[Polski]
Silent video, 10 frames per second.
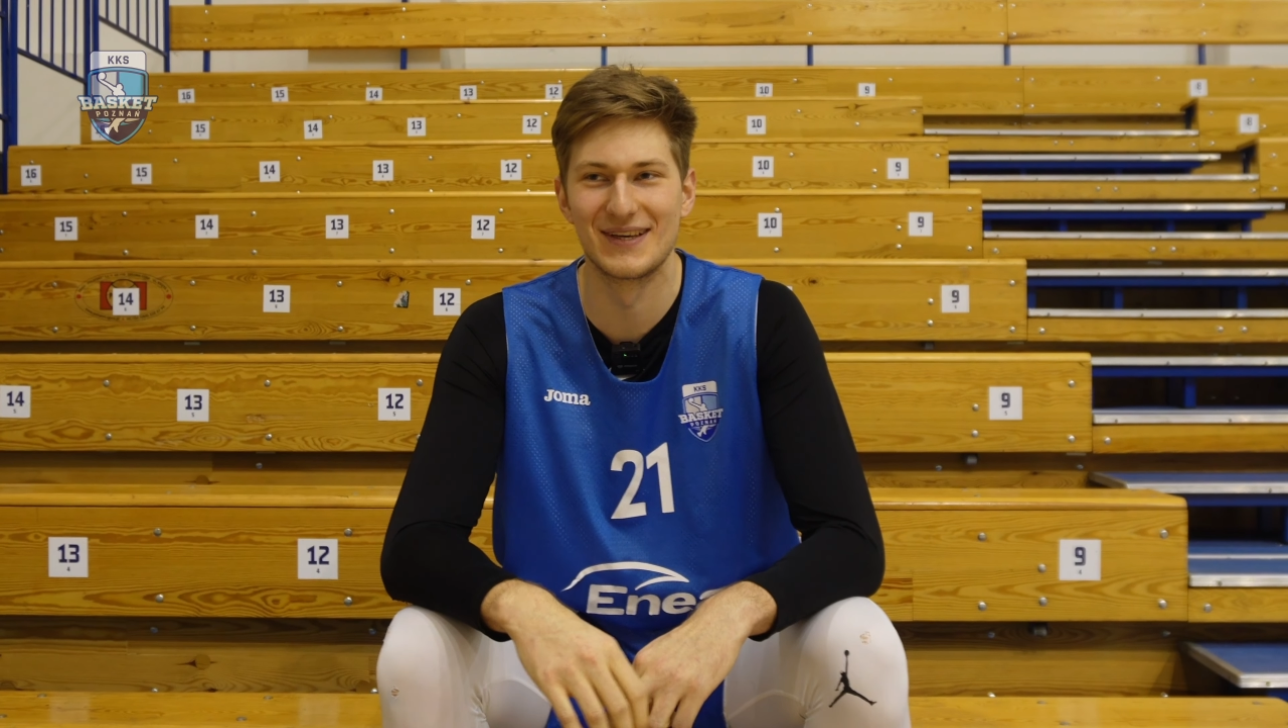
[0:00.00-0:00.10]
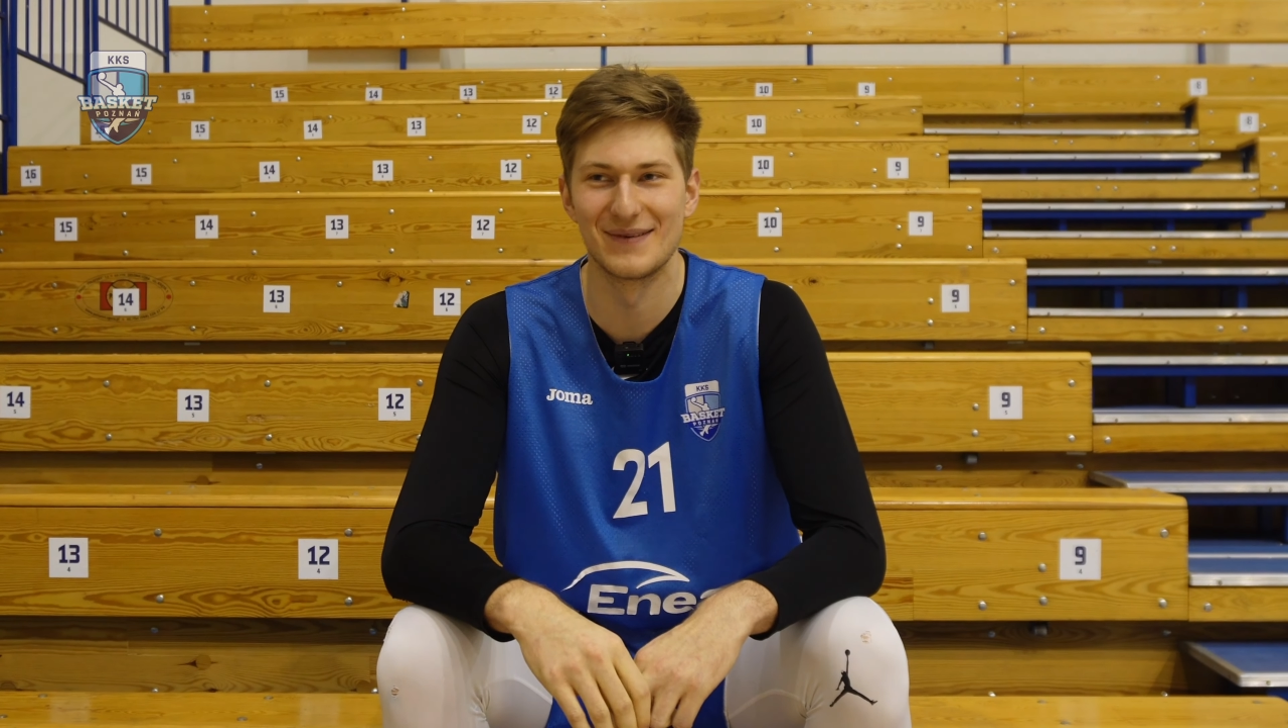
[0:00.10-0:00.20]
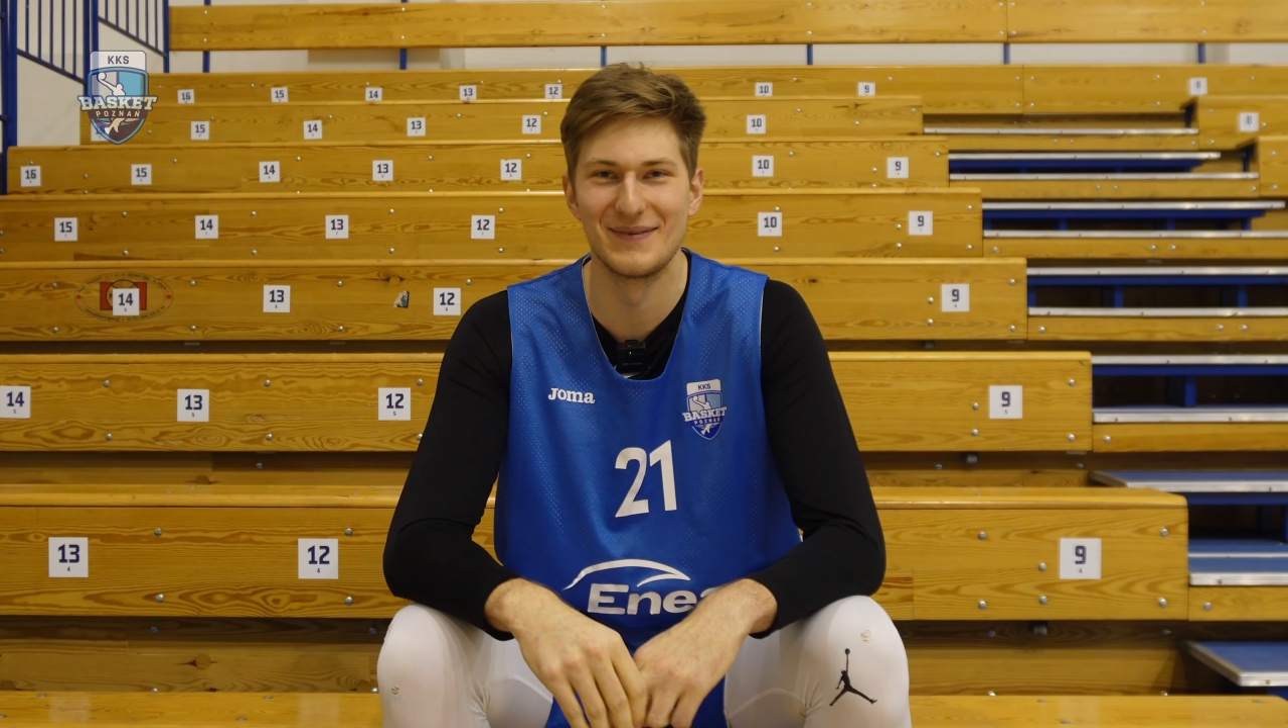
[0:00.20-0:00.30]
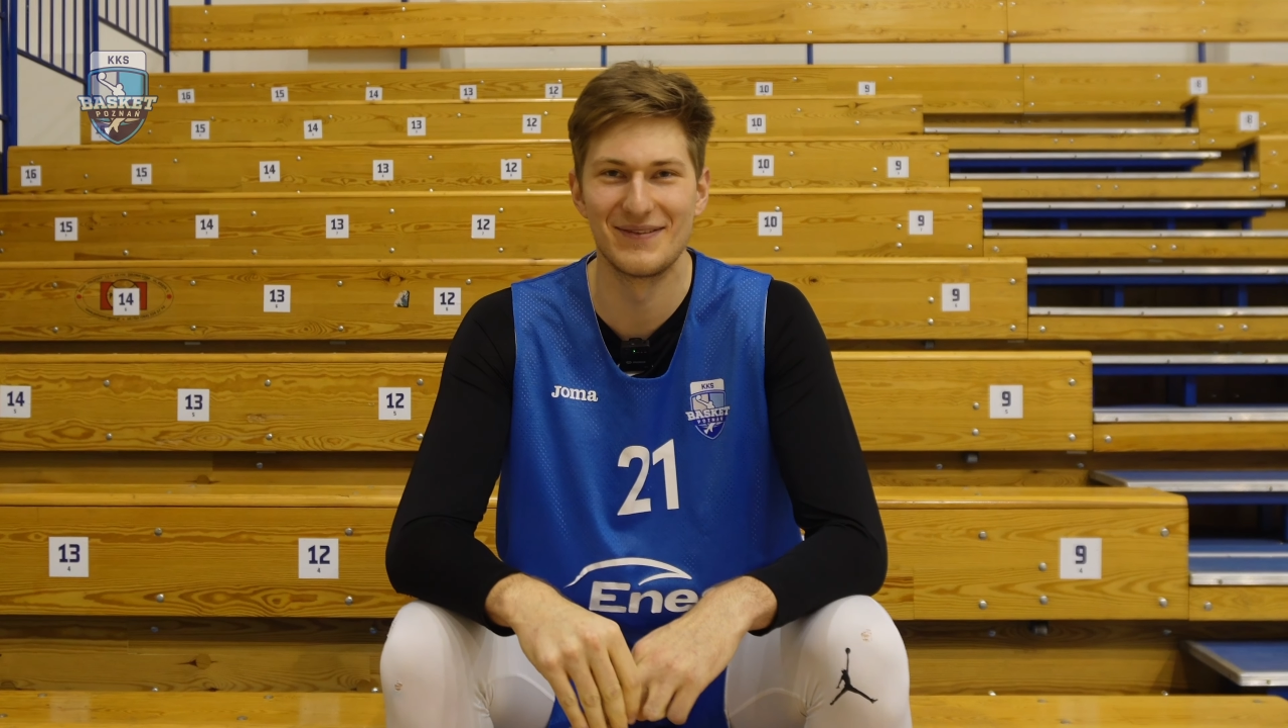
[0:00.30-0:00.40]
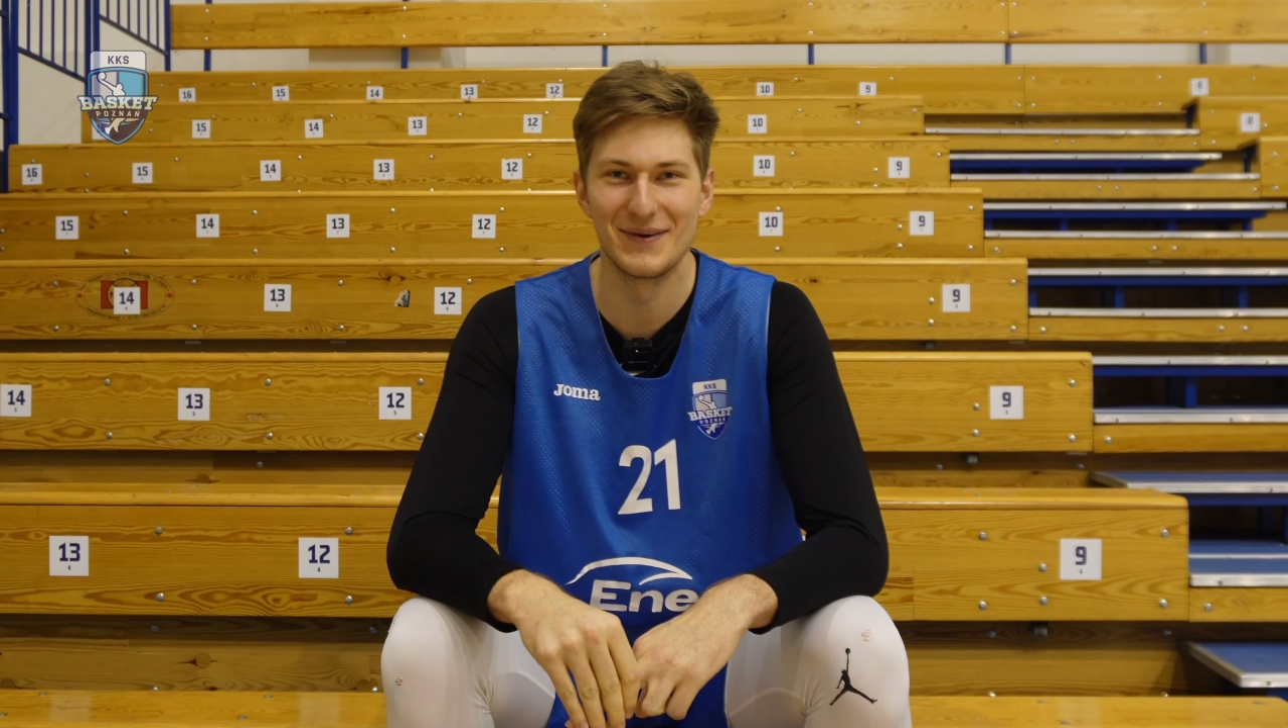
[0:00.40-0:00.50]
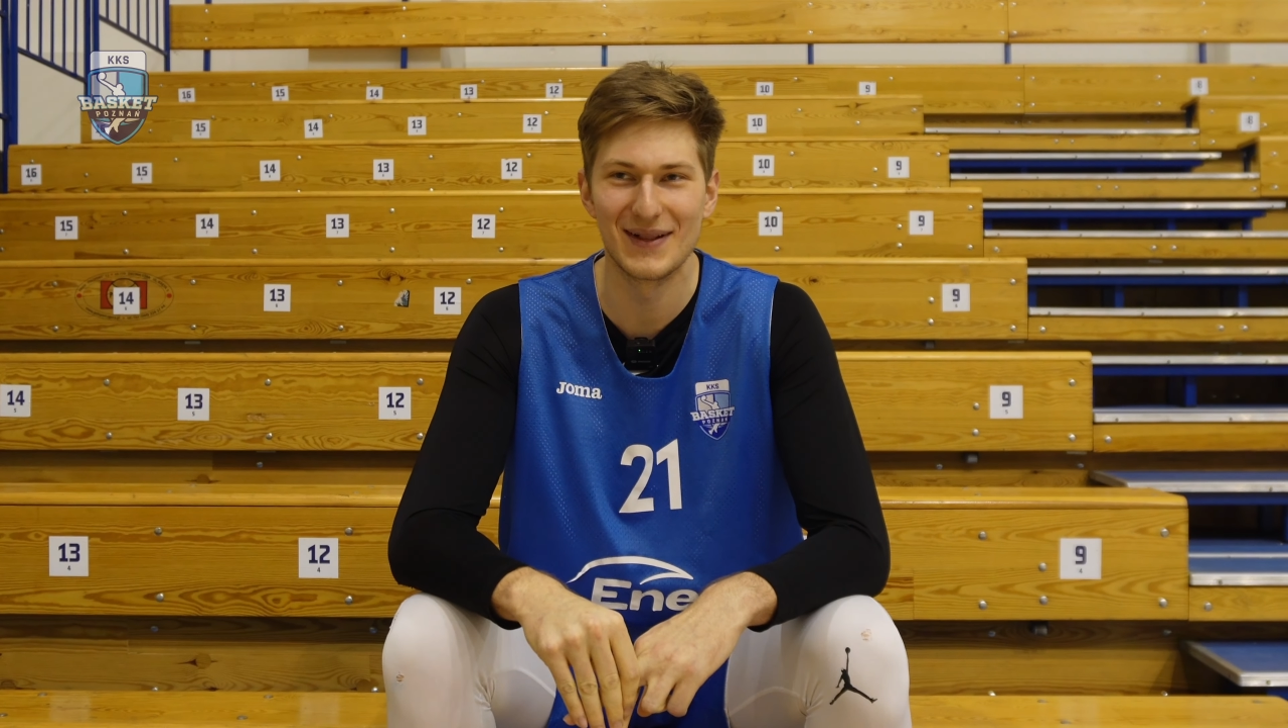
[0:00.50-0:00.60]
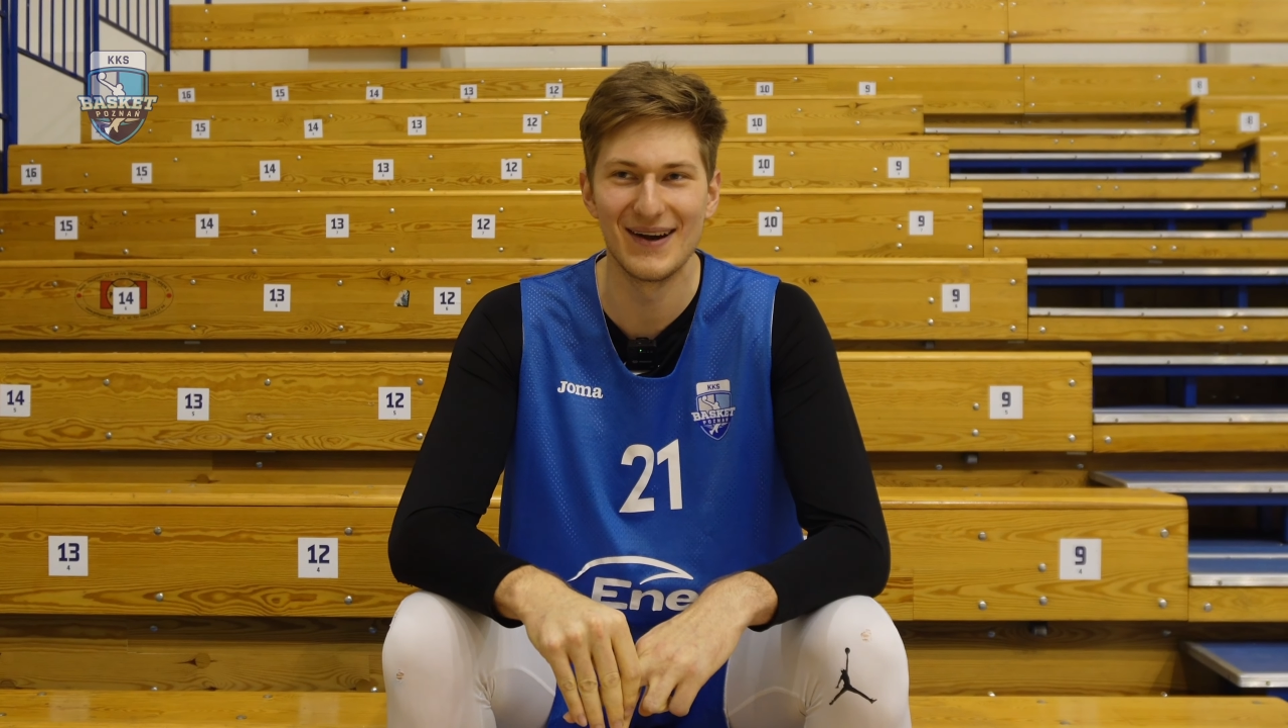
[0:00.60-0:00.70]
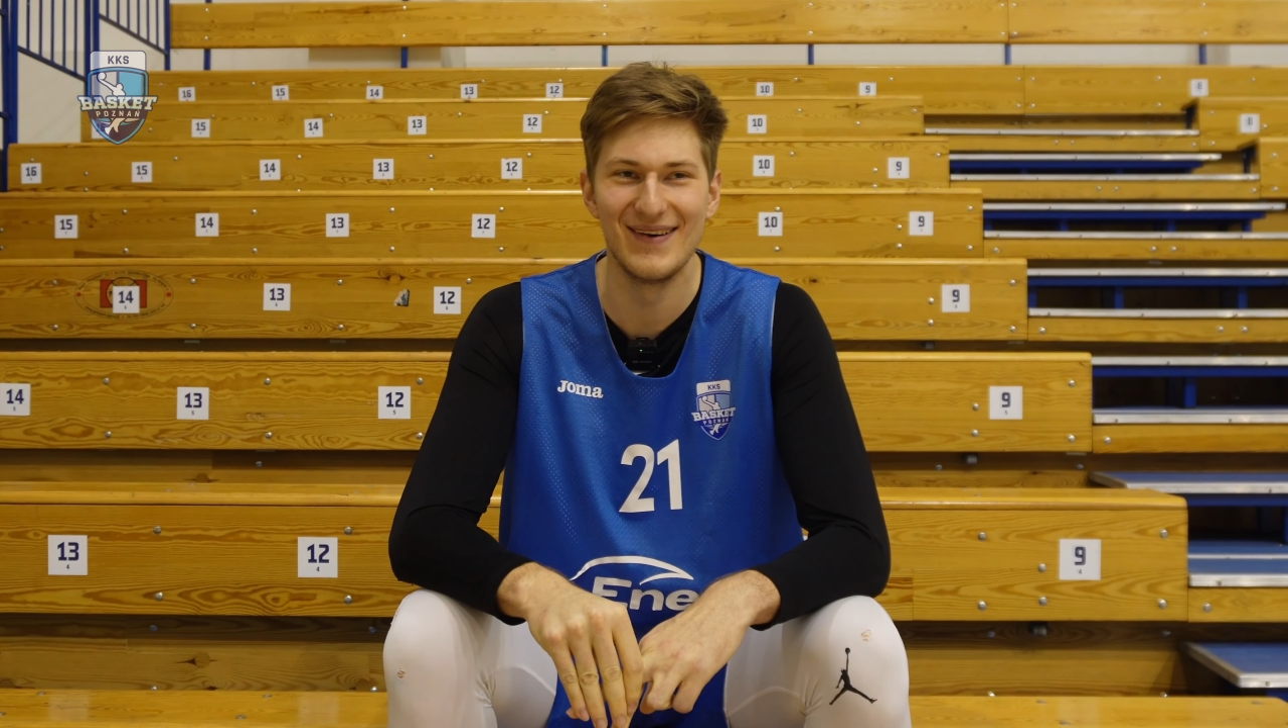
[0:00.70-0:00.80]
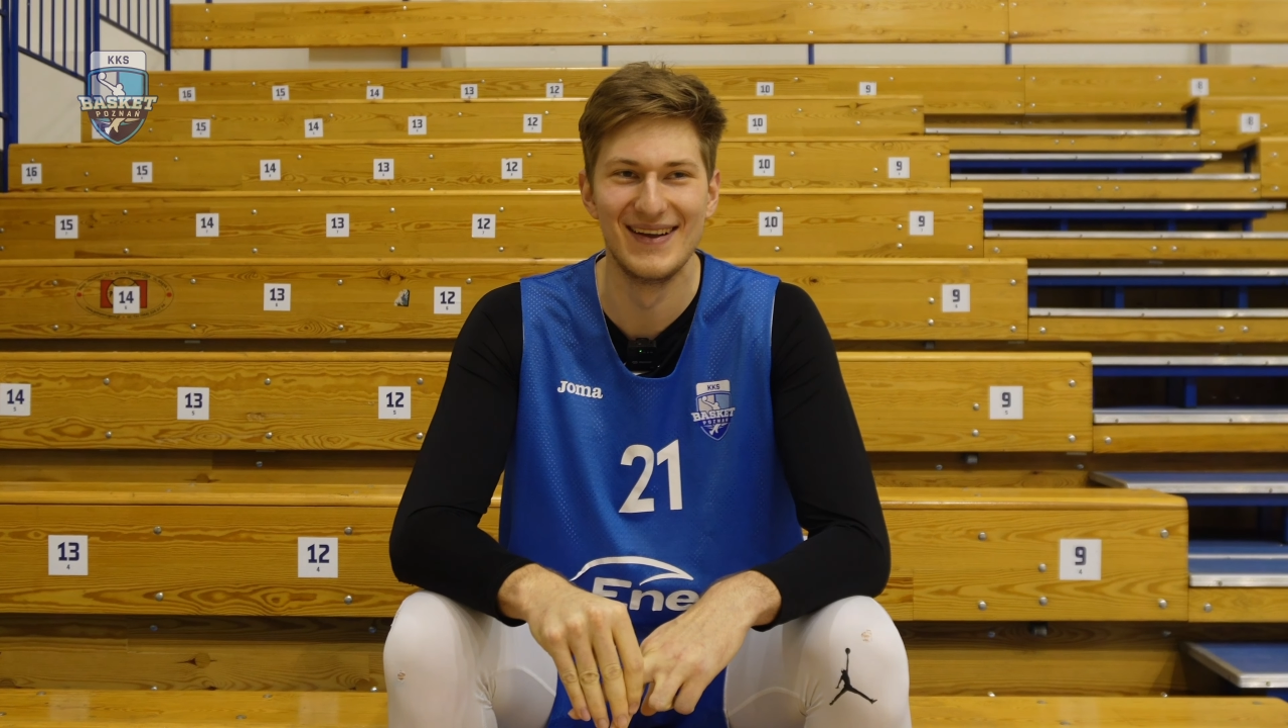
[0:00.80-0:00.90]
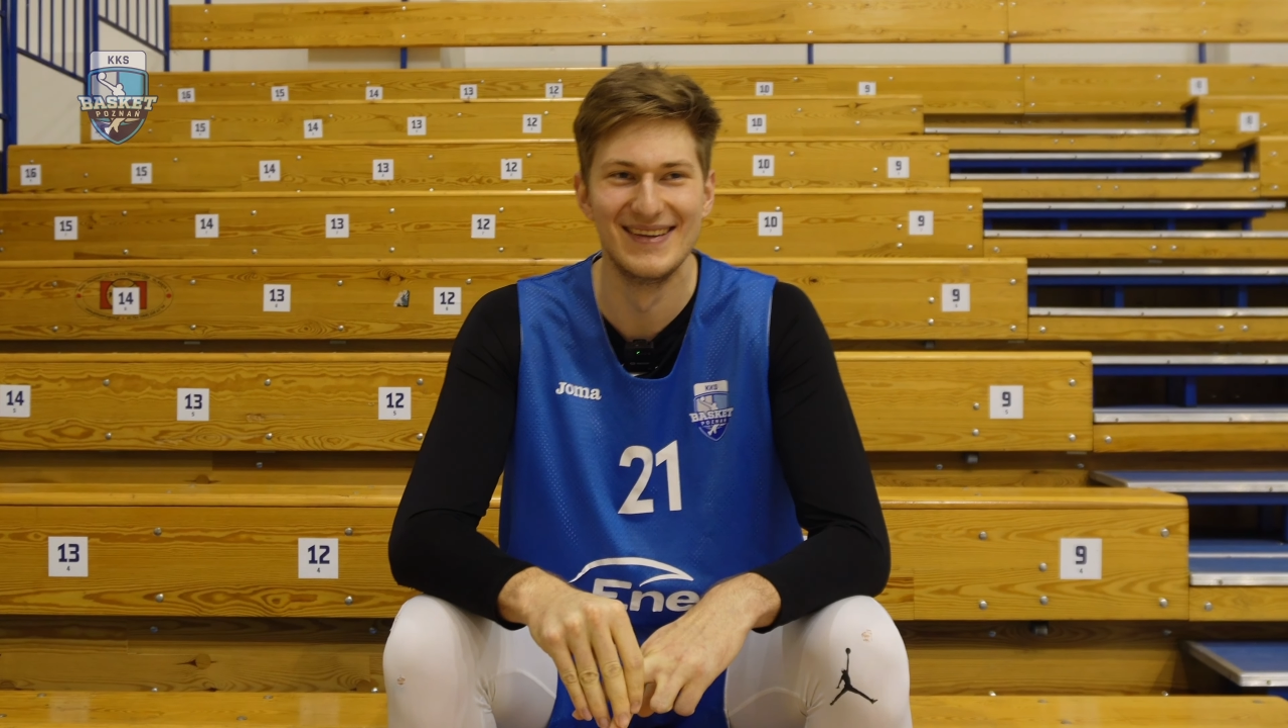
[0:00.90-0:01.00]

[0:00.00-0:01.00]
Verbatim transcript: że mnie wybrał